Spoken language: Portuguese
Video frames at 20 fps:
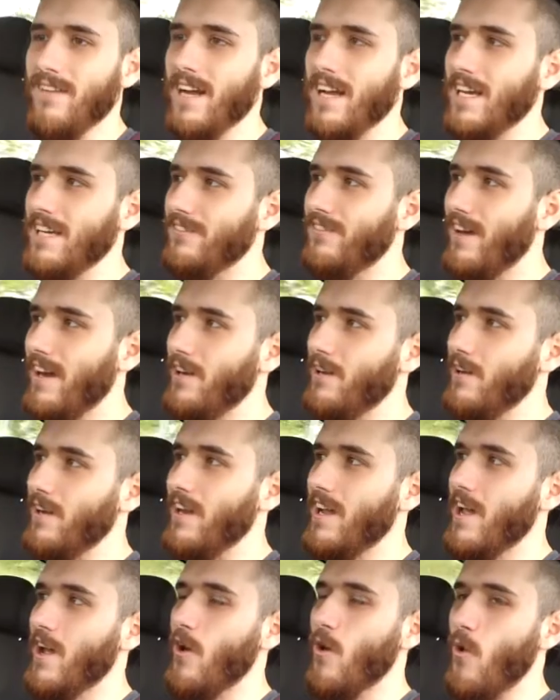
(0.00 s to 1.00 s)
a gravar
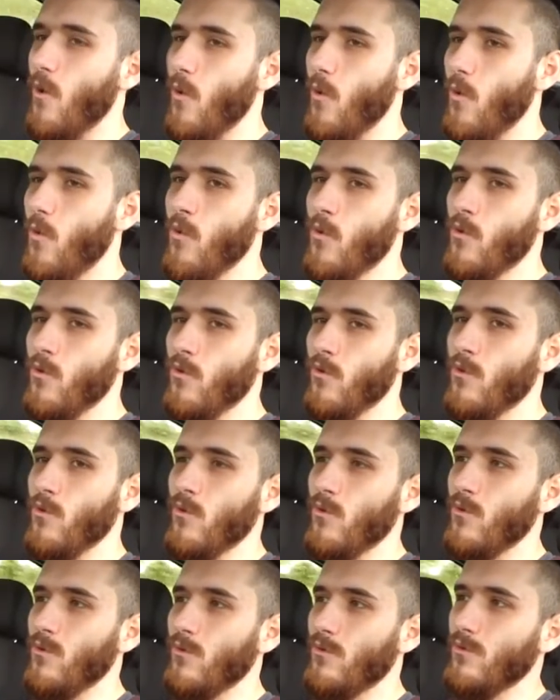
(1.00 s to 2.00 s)
um,
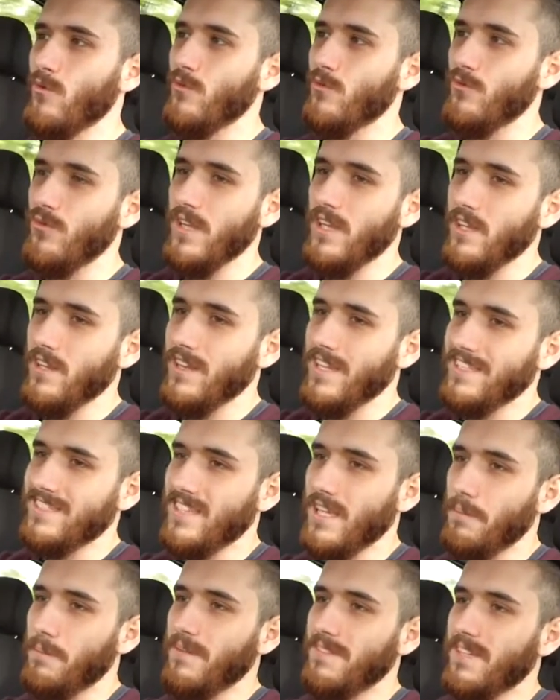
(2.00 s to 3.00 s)
um, um, um vídeo deste
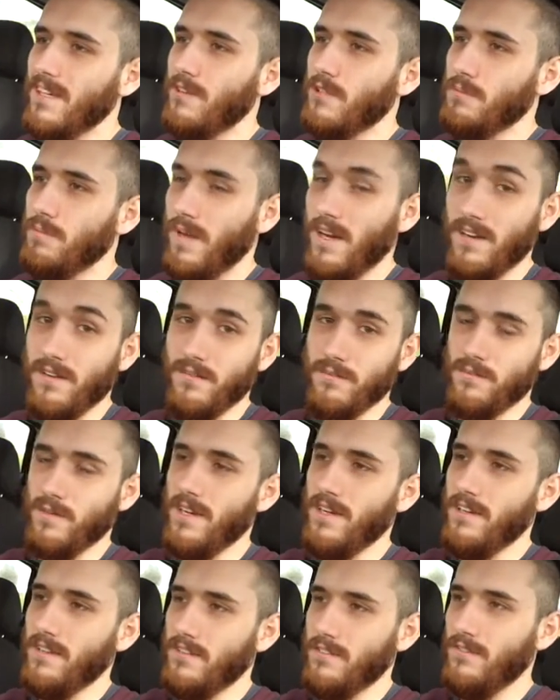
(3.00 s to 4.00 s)
Tem que passar com o Spark,
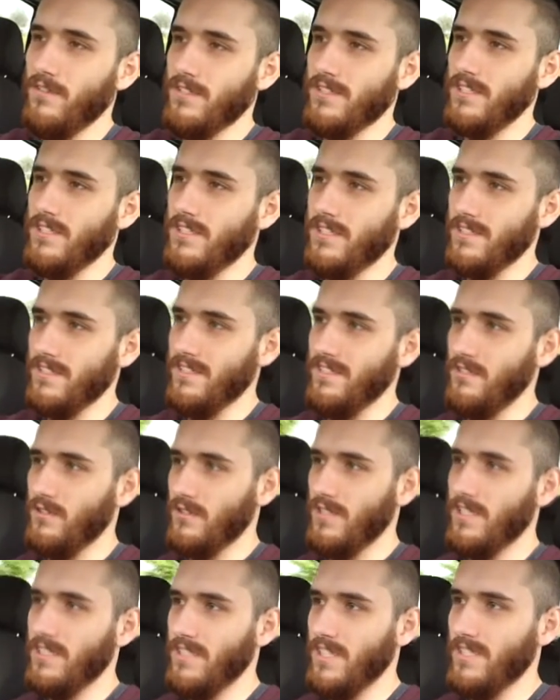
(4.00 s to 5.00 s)
vocês não
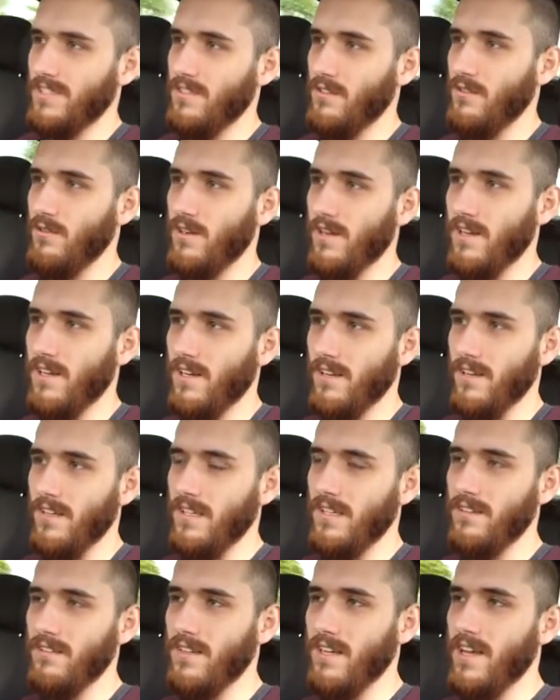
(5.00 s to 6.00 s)
sei se já saiu no canal ou
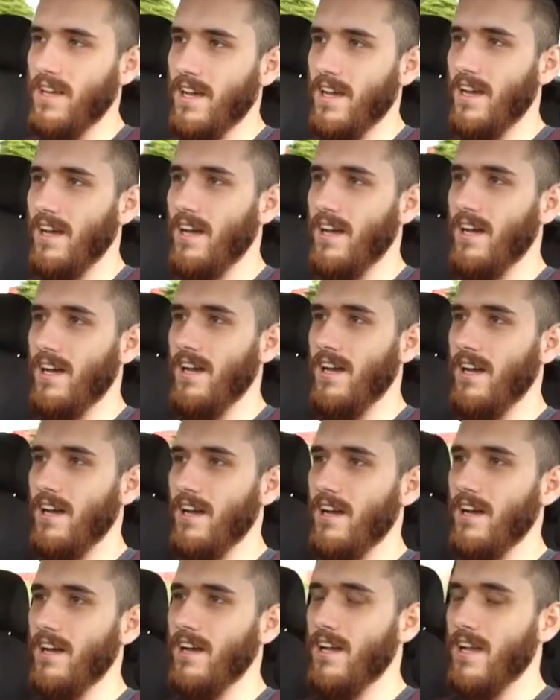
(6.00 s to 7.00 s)
não.
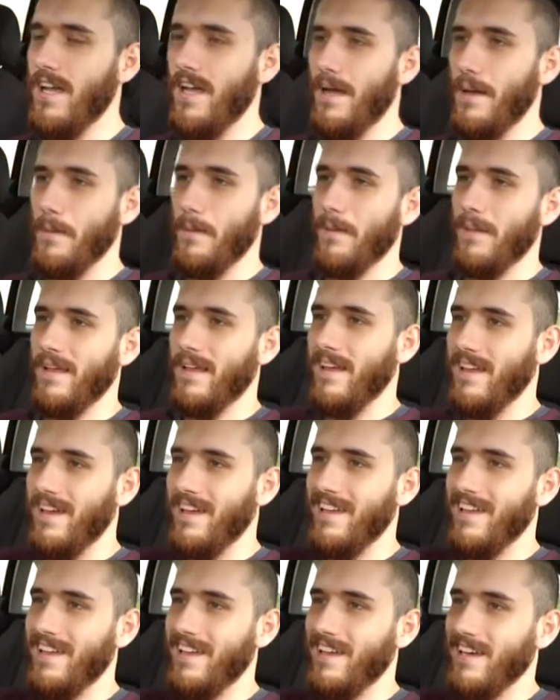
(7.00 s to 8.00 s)
Uh,
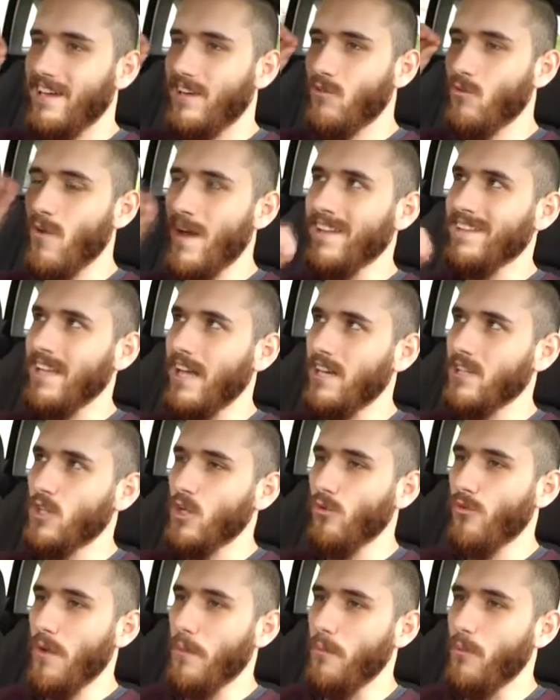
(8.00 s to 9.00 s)
não é que está a
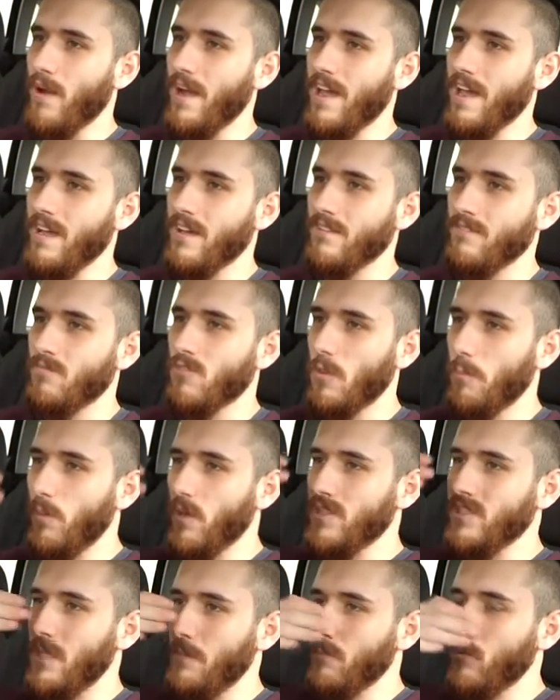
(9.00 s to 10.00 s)
chover bué,
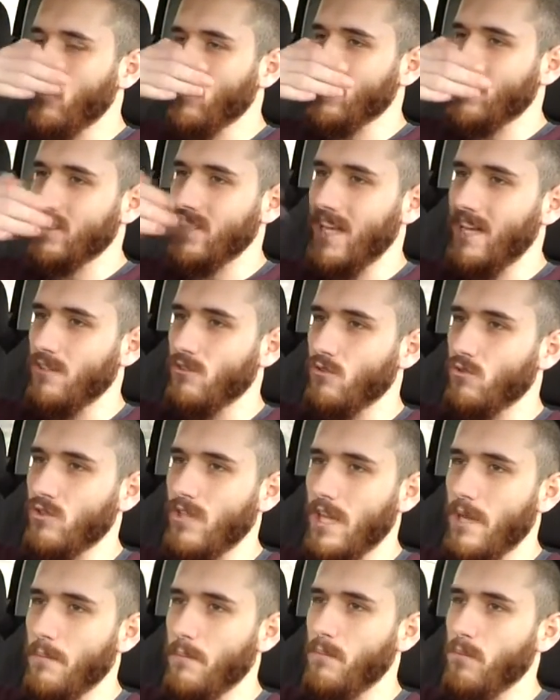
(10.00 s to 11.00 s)
depois tipo de um certo
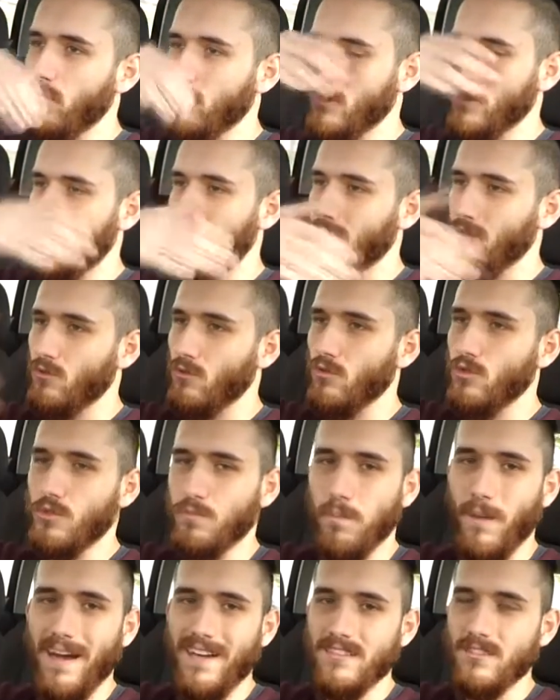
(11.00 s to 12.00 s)
tempo, certo
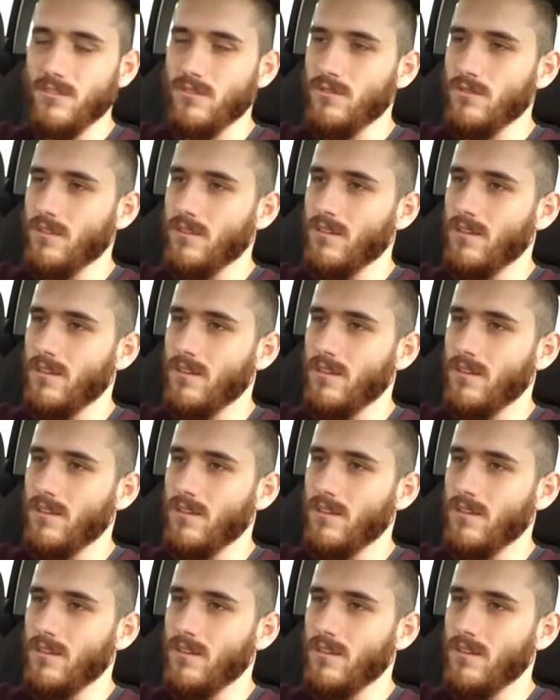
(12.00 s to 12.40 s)
espaço,